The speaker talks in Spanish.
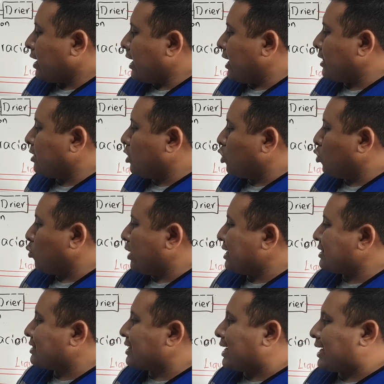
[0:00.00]
en
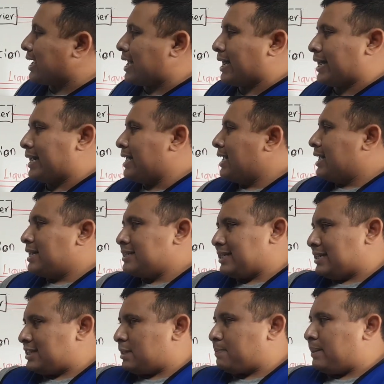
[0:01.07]
nuestra caja.
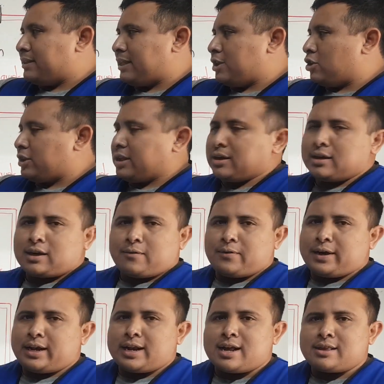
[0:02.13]
Si el serpentino tiene
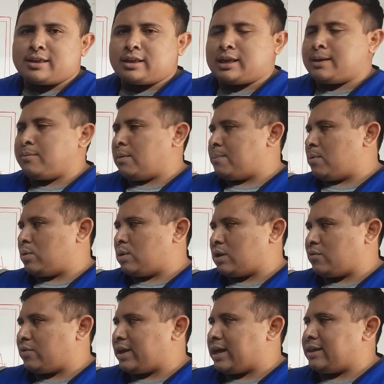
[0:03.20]
refrigerante, tiene muy poco
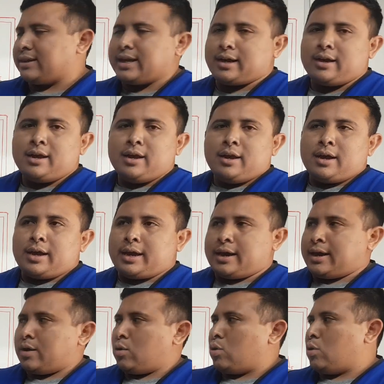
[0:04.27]
refrigerante
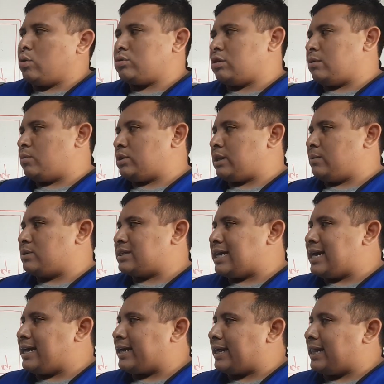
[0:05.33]
eh, o otros motivos
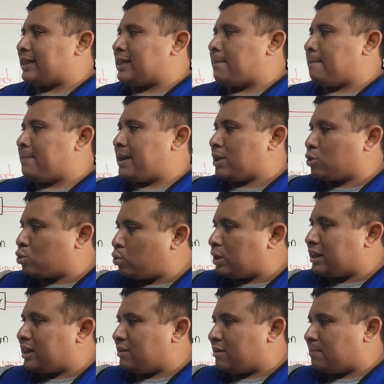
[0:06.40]
que haga que la
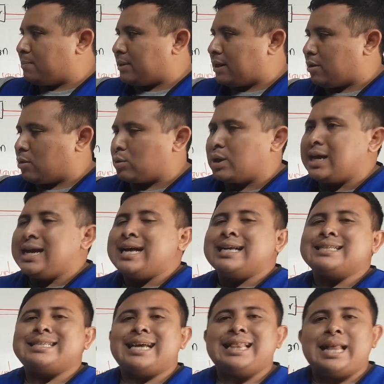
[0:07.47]
temperatura del evaporador
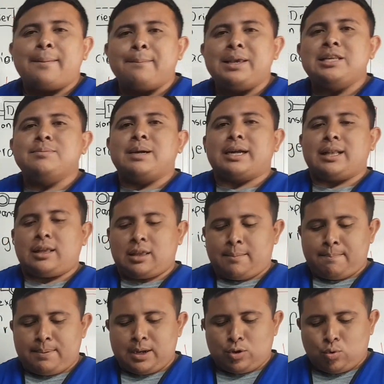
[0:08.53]
sea la misma que la
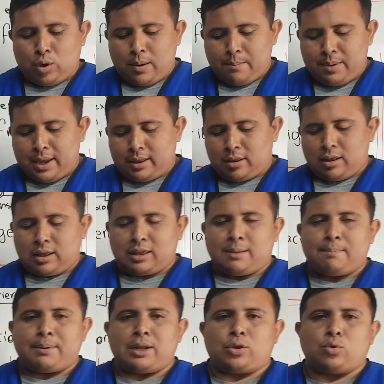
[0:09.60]
temperatura ambiente, la
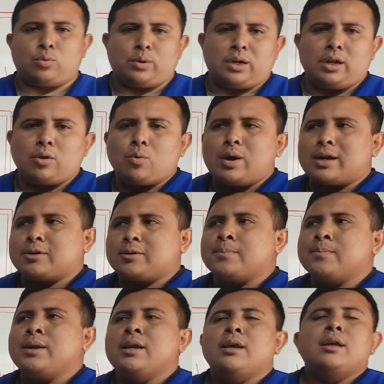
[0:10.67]
temperatura del
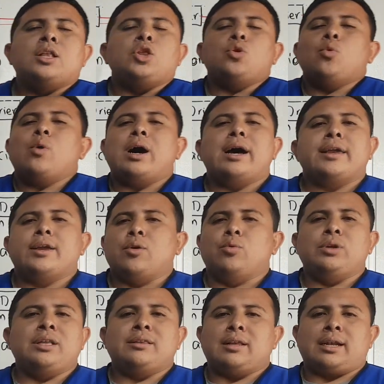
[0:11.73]
cuarto, no hay
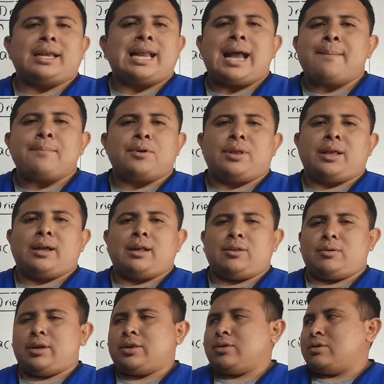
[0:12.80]
un intercambio de
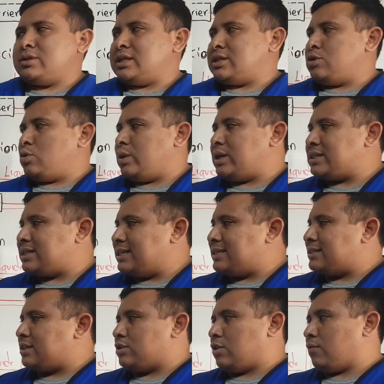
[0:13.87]
calor. Entonces no
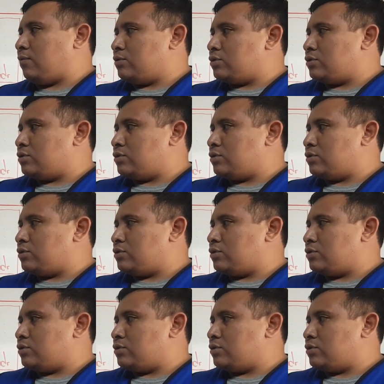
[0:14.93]
existe, no